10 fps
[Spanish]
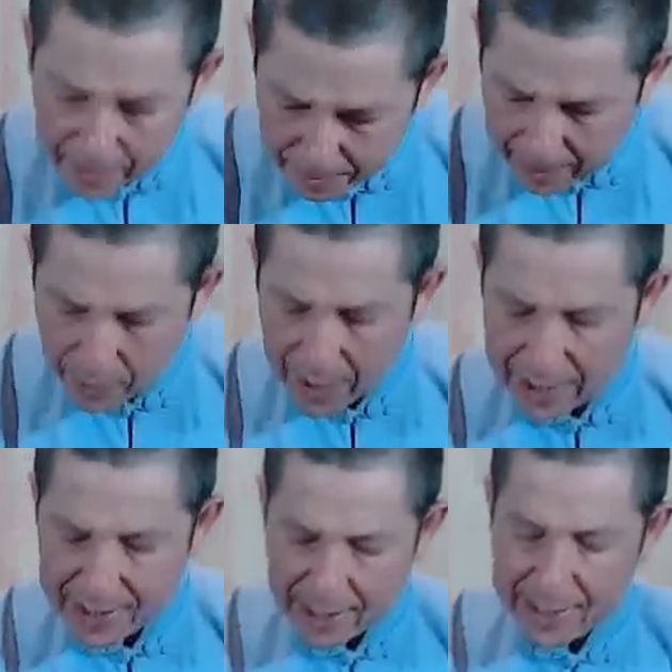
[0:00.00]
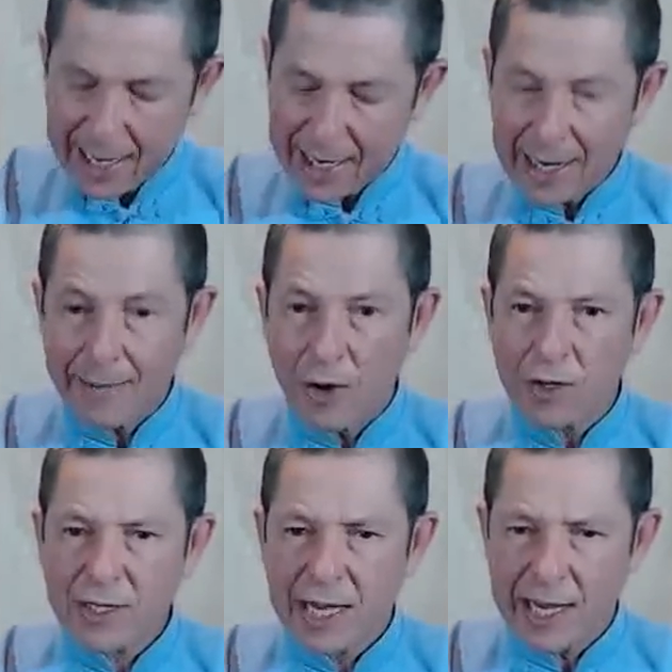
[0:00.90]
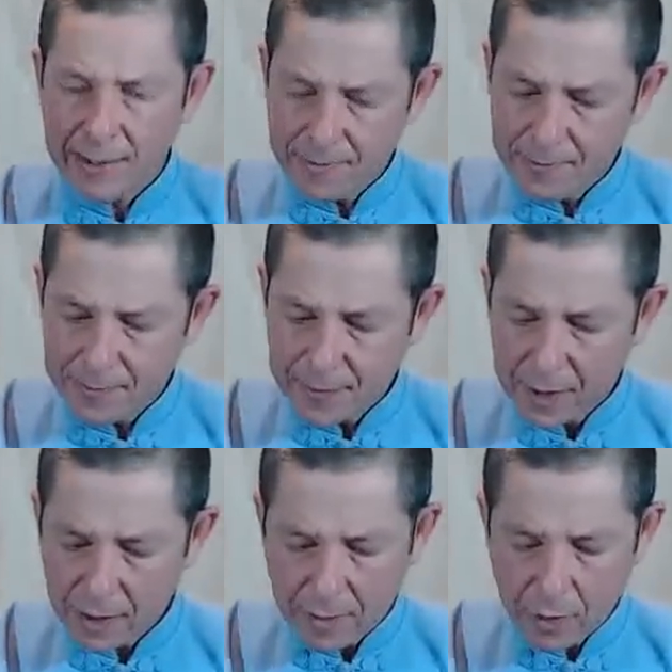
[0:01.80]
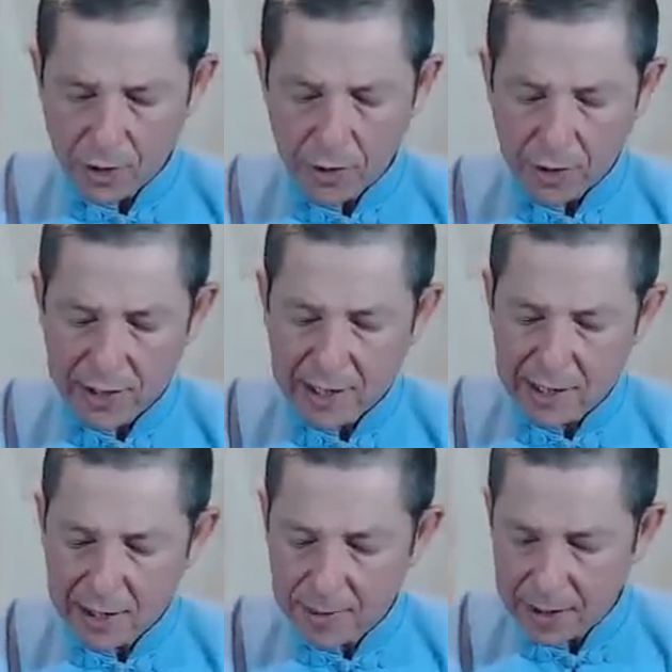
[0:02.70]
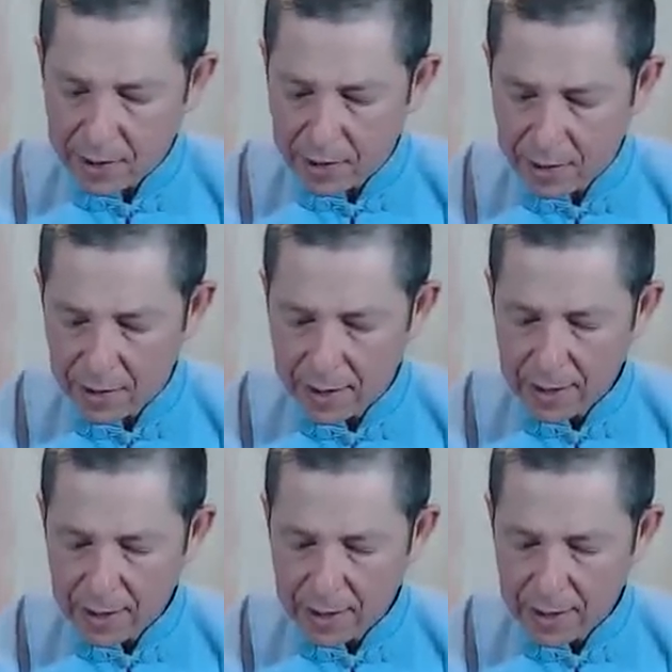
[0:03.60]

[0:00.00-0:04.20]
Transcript: Vamos a acercar la moxa como unos dos centímetros